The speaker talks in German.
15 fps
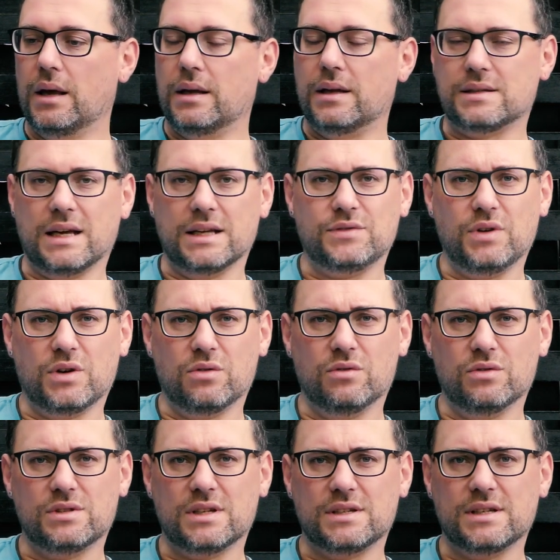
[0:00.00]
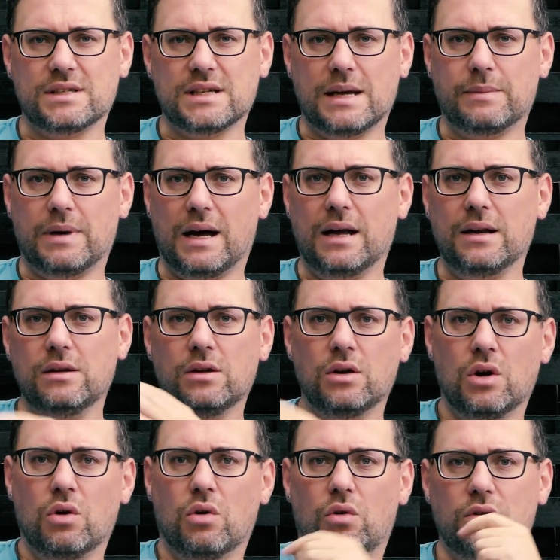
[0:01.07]
das heißt, wir gucken uns das jetzt einmal an.
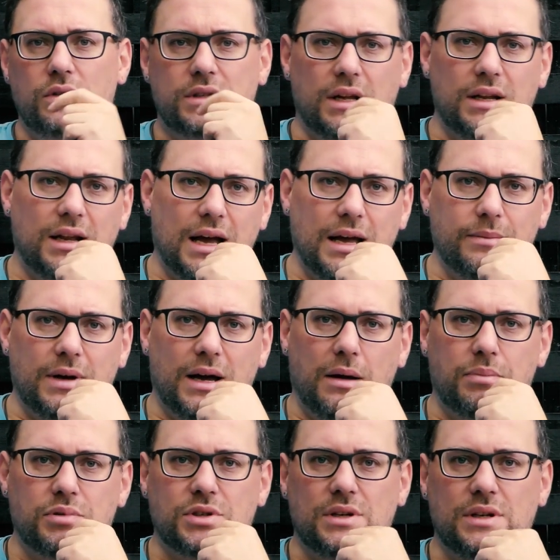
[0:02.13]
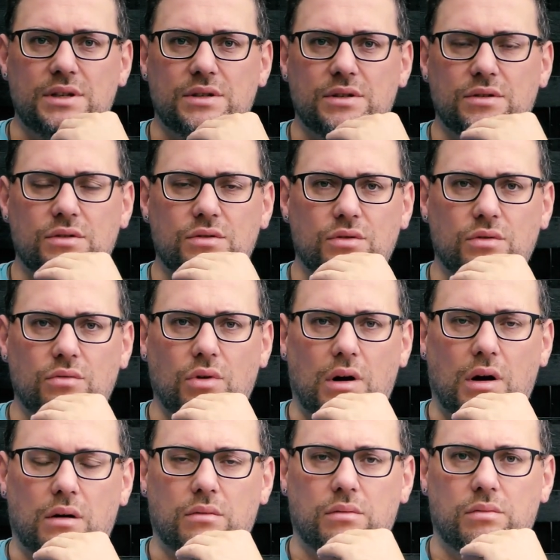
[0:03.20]
Und dann einmal abschließend, äh,
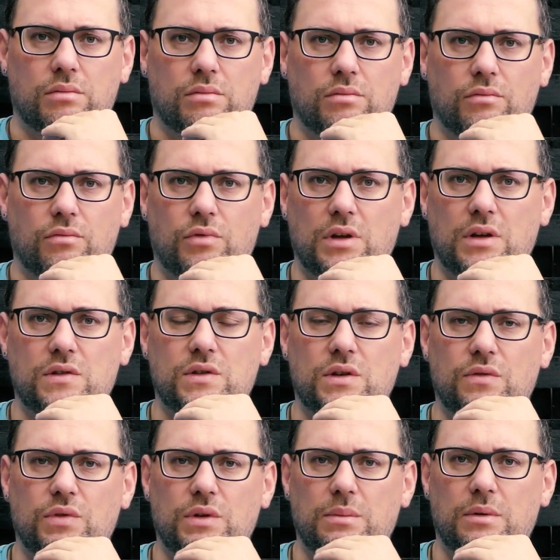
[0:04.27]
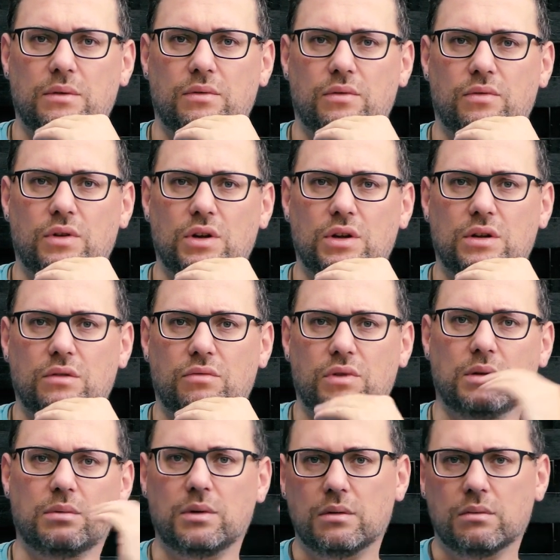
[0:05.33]
ja, wie ist die Phoebe, wie finde ich die
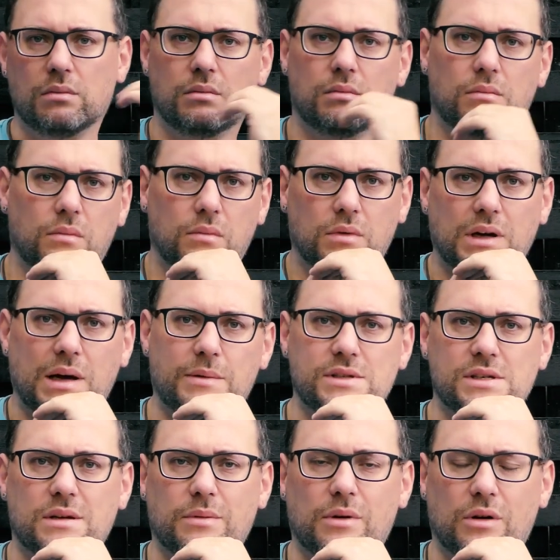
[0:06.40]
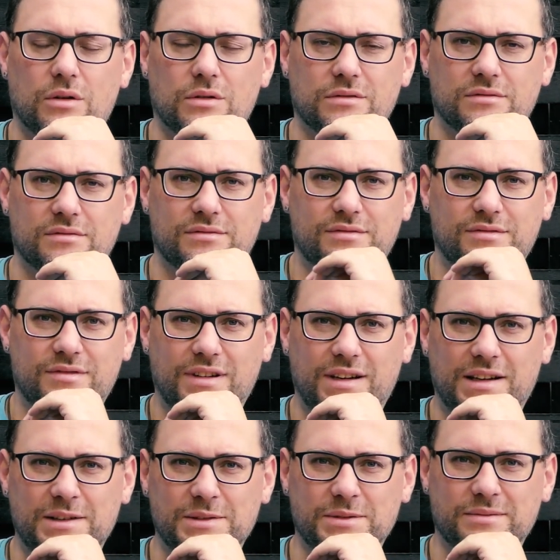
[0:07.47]
Phoebe? Kann man sie gebrauchen.
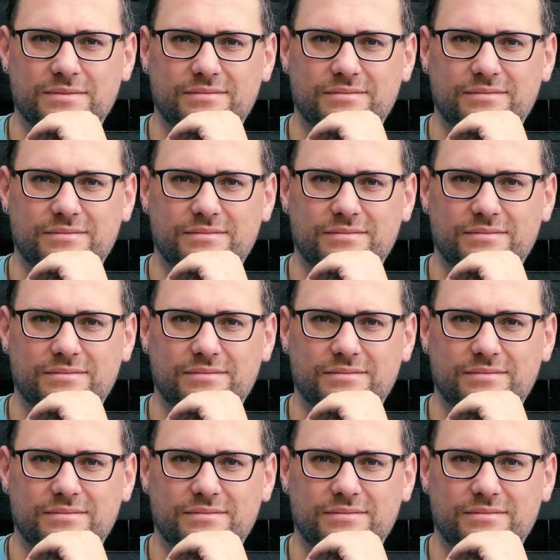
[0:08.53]
Also.